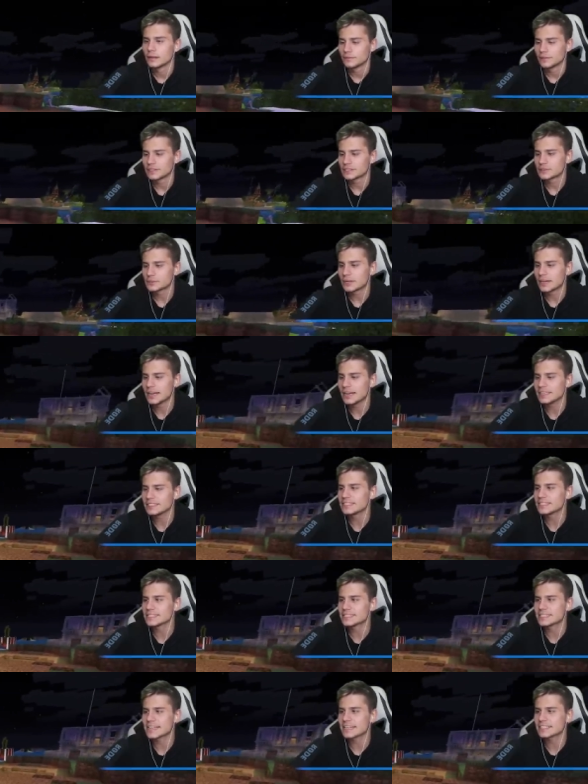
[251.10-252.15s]
Więc
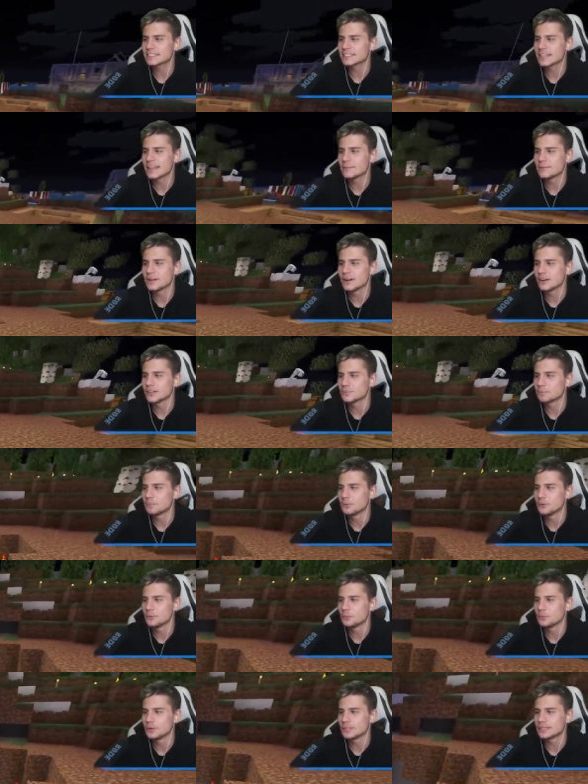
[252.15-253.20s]
słuchajcie, zaczynamy od
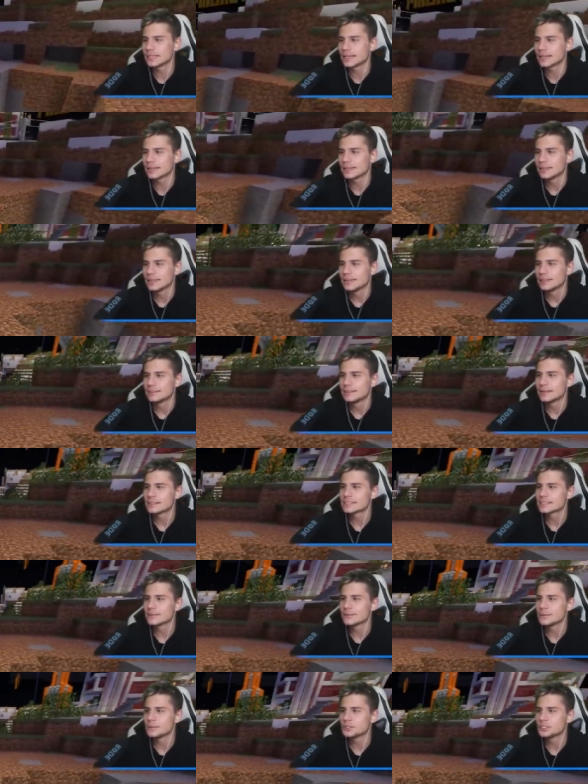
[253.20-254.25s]
półpłytek na
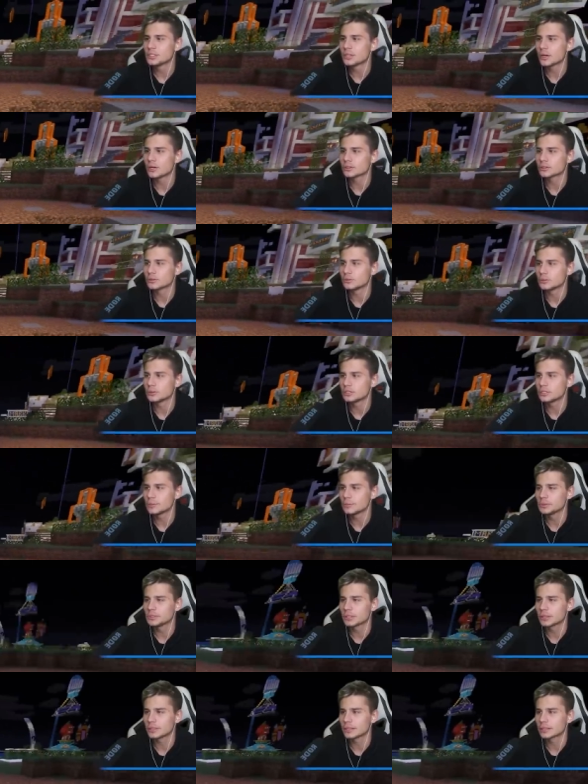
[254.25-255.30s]
samym środku. Gdzie był
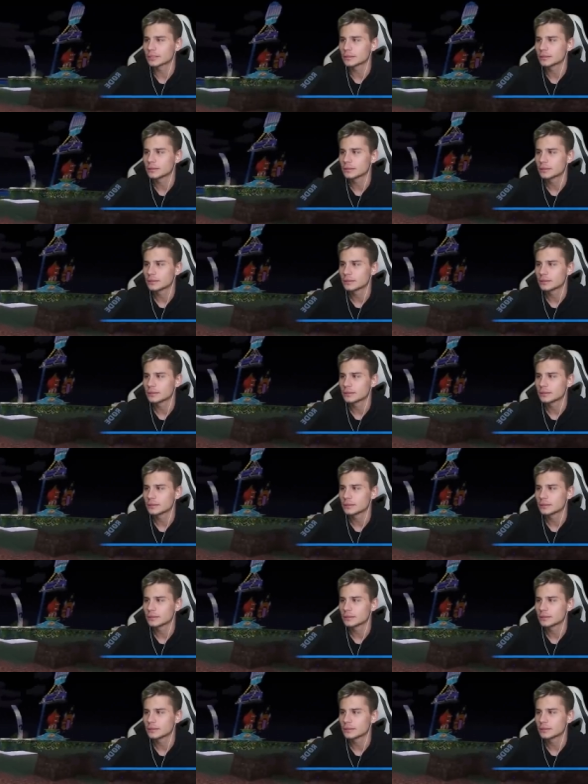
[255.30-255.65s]
środek?